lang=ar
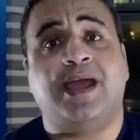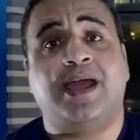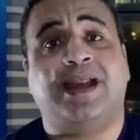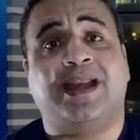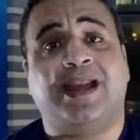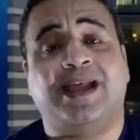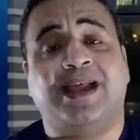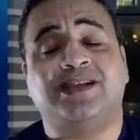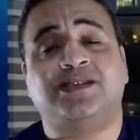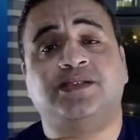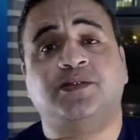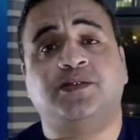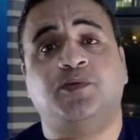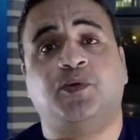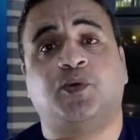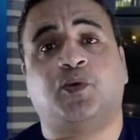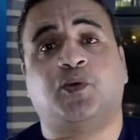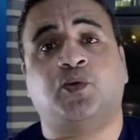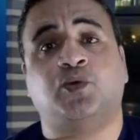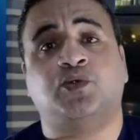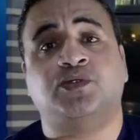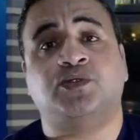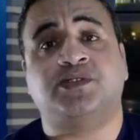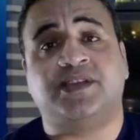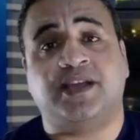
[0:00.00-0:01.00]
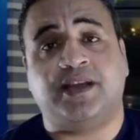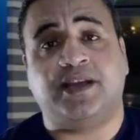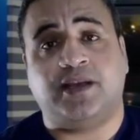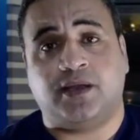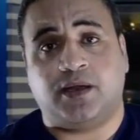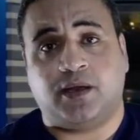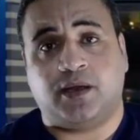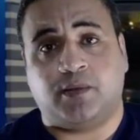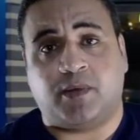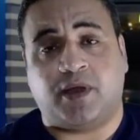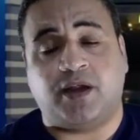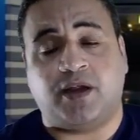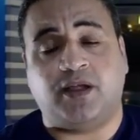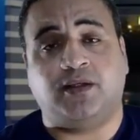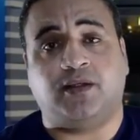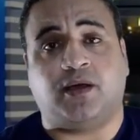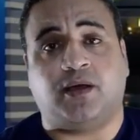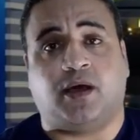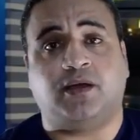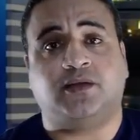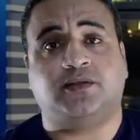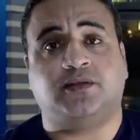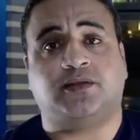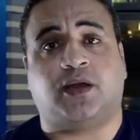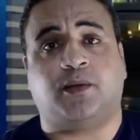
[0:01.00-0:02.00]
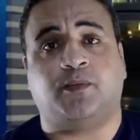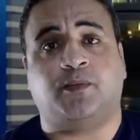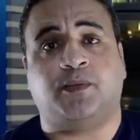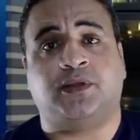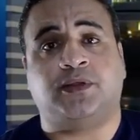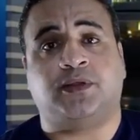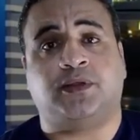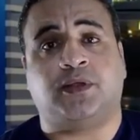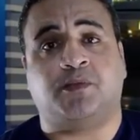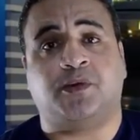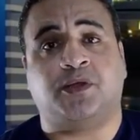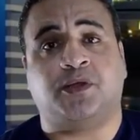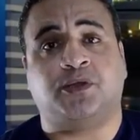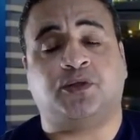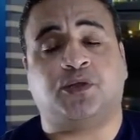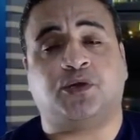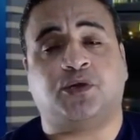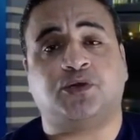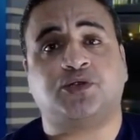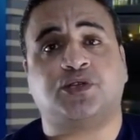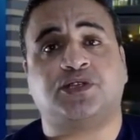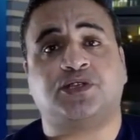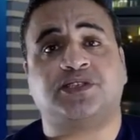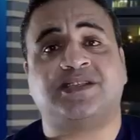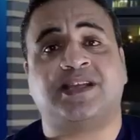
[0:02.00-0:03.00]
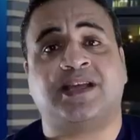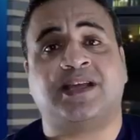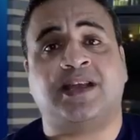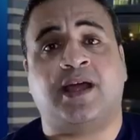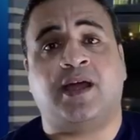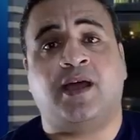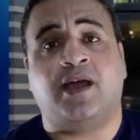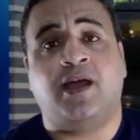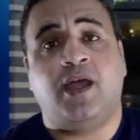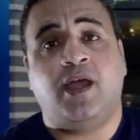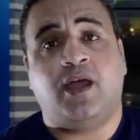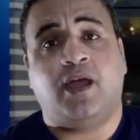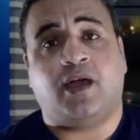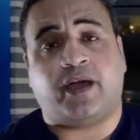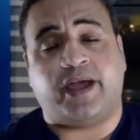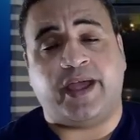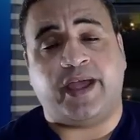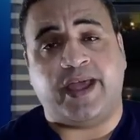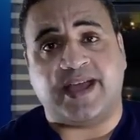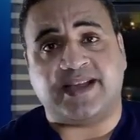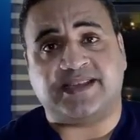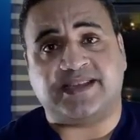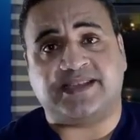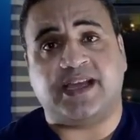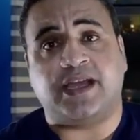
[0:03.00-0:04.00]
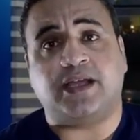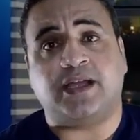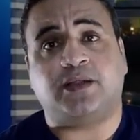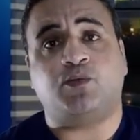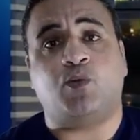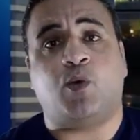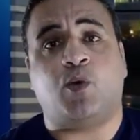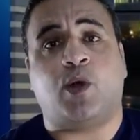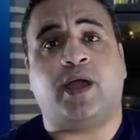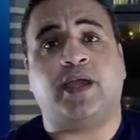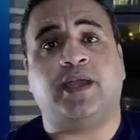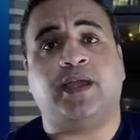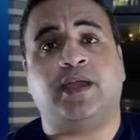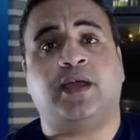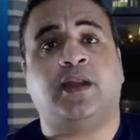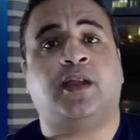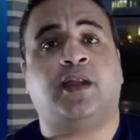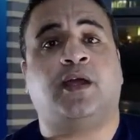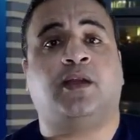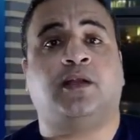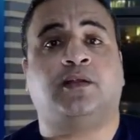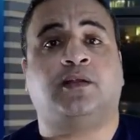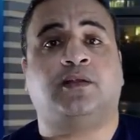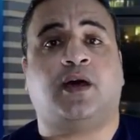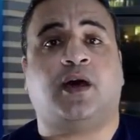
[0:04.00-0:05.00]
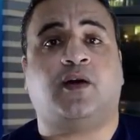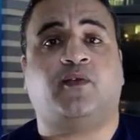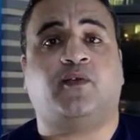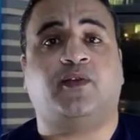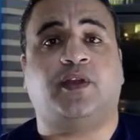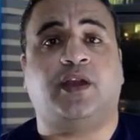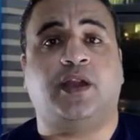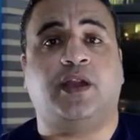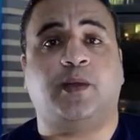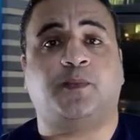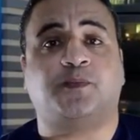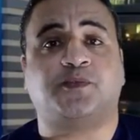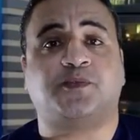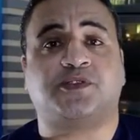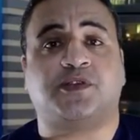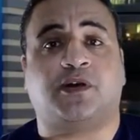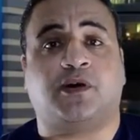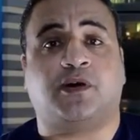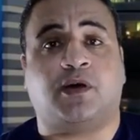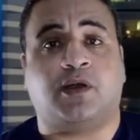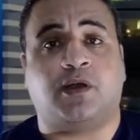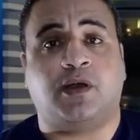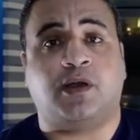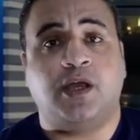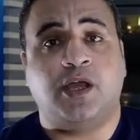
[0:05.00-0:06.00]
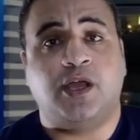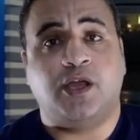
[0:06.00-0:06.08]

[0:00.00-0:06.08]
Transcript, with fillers: لازم يكون سن المريض أكتر من 18 سنة قياسات معينة لضعف الإبصار